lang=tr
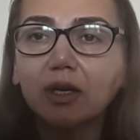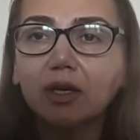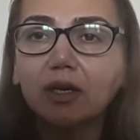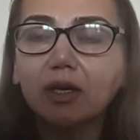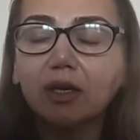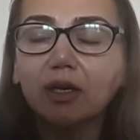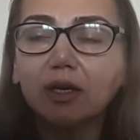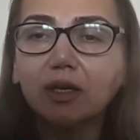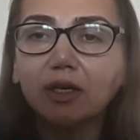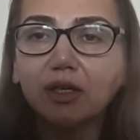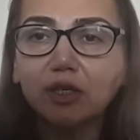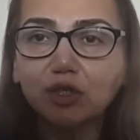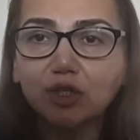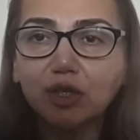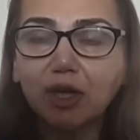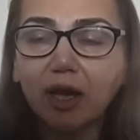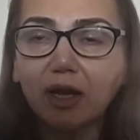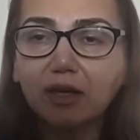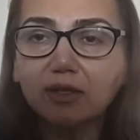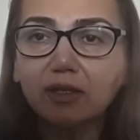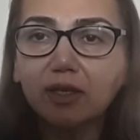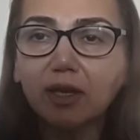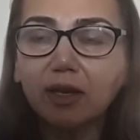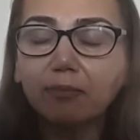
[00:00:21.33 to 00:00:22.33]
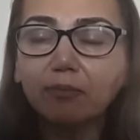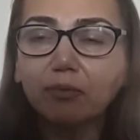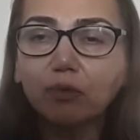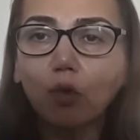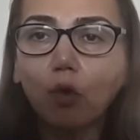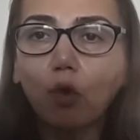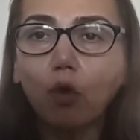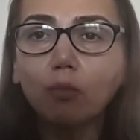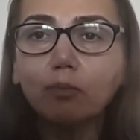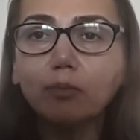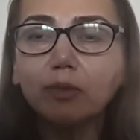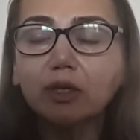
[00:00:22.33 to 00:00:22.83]
E, içeride
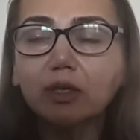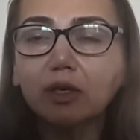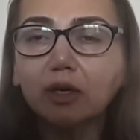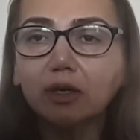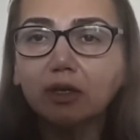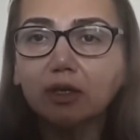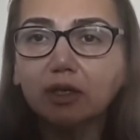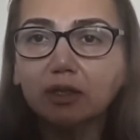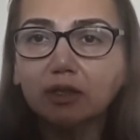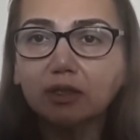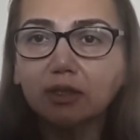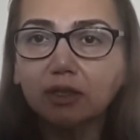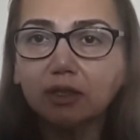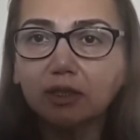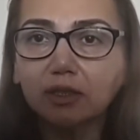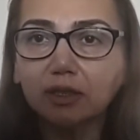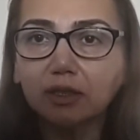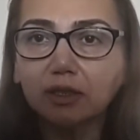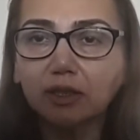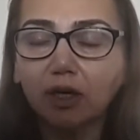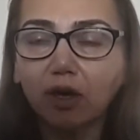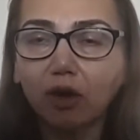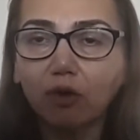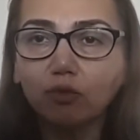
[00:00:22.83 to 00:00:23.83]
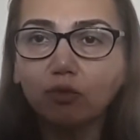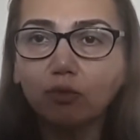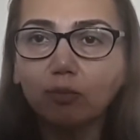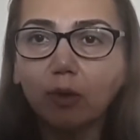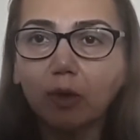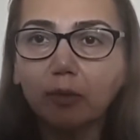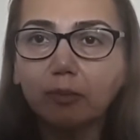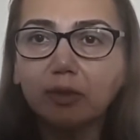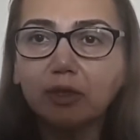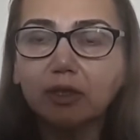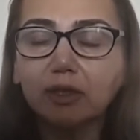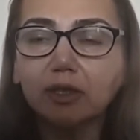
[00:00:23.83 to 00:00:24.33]
11 Aralık e,
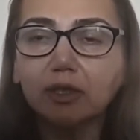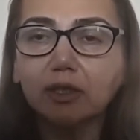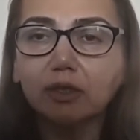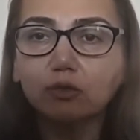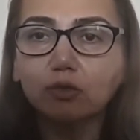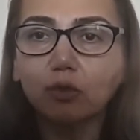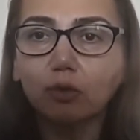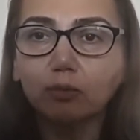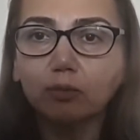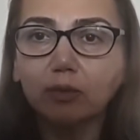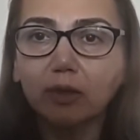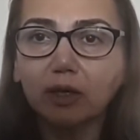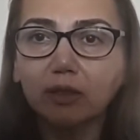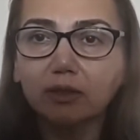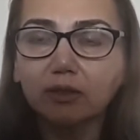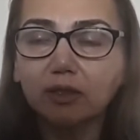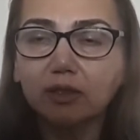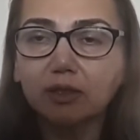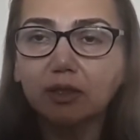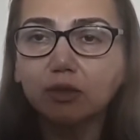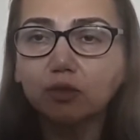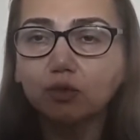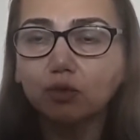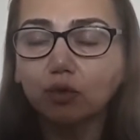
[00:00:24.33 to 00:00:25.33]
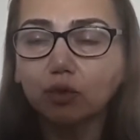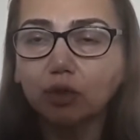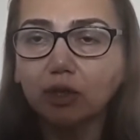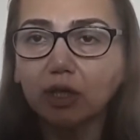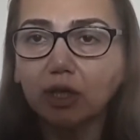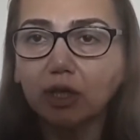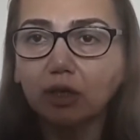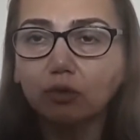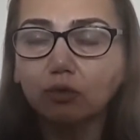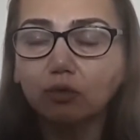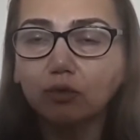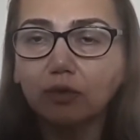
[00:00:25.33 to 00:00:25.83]
Avrupa Birliği toplantısı
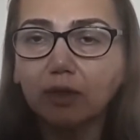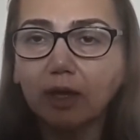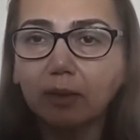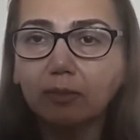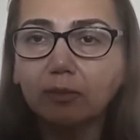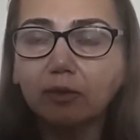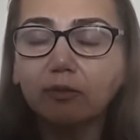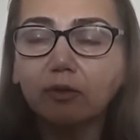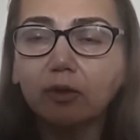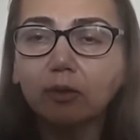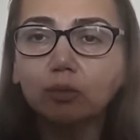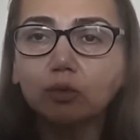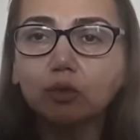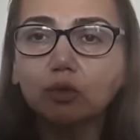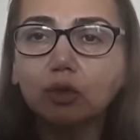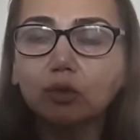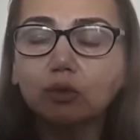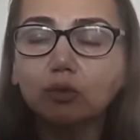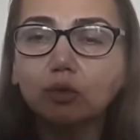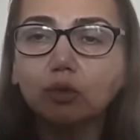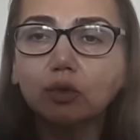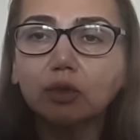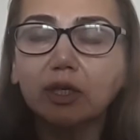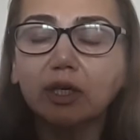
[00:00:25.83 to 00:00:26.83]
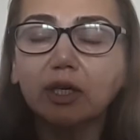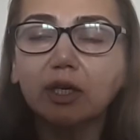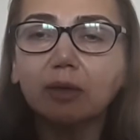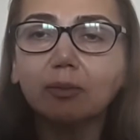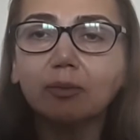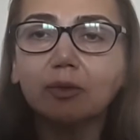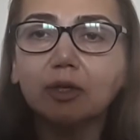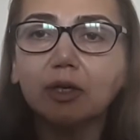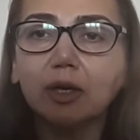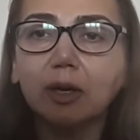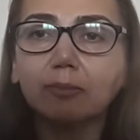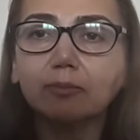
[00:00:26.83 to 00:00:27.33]
Türkiye gündemli ve burada
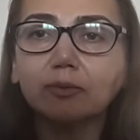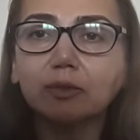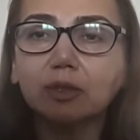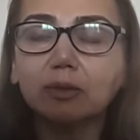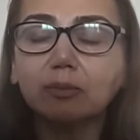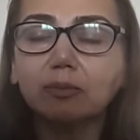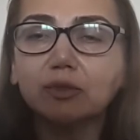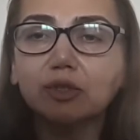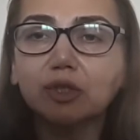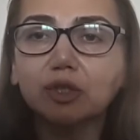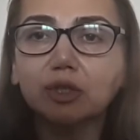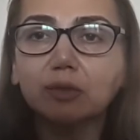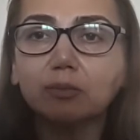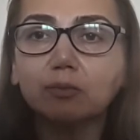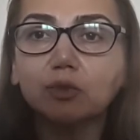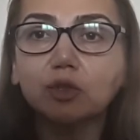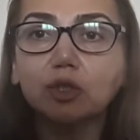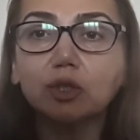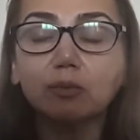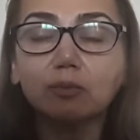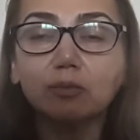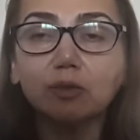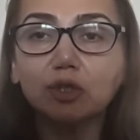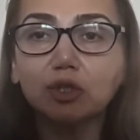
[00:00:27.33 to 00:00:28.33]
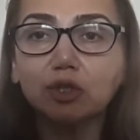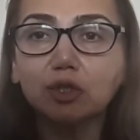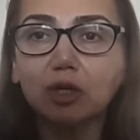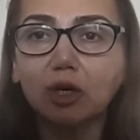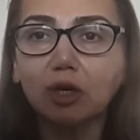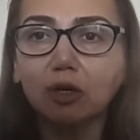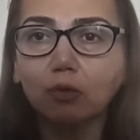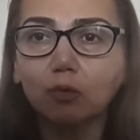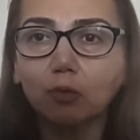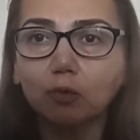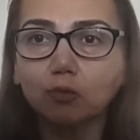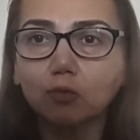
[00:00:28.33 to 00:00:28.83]
Türkiye'ye bir yaptırım çıkıp
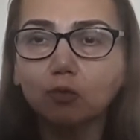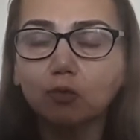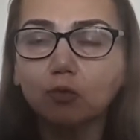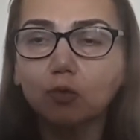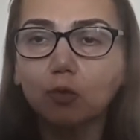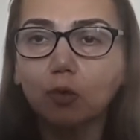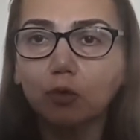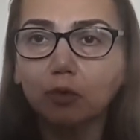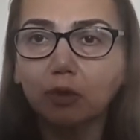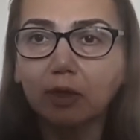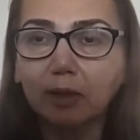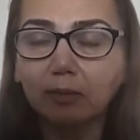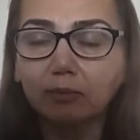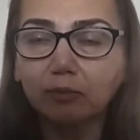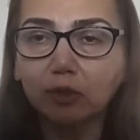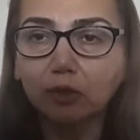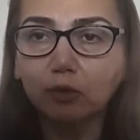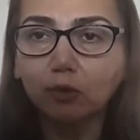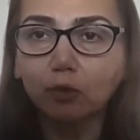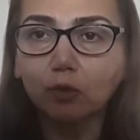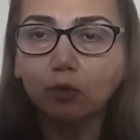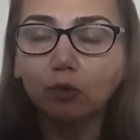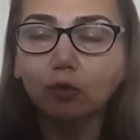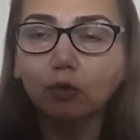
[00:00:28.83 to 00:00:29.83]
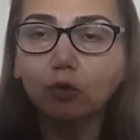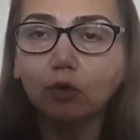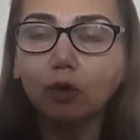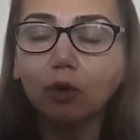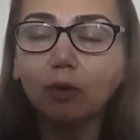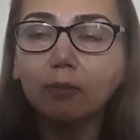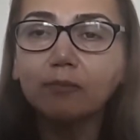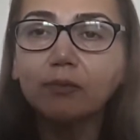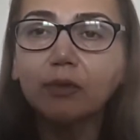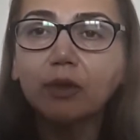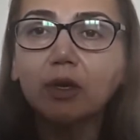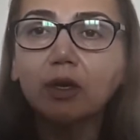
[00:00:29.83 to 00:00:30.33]
çıkmayacağı konusu önemli görülüyor.